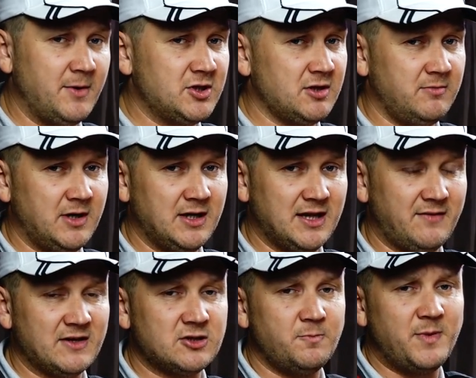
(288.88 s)
będziemy mieli dla
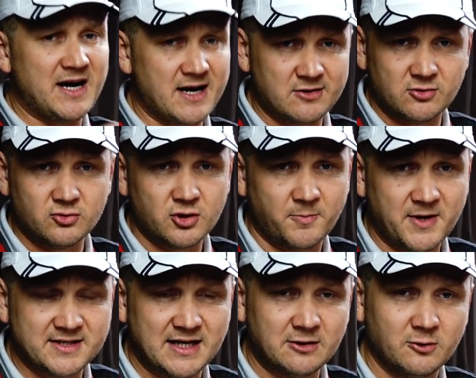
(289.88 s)
Was bardzo dużo
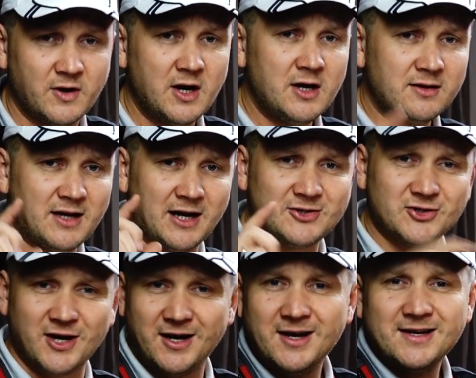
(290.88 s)
prezentów,
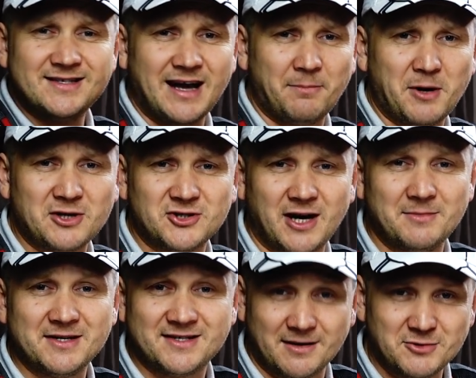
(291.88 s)
także
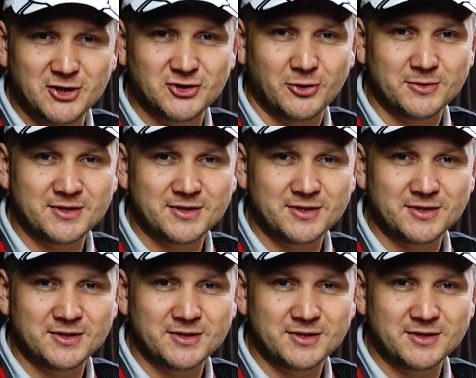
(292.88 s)
zapraszamy za miesiąc.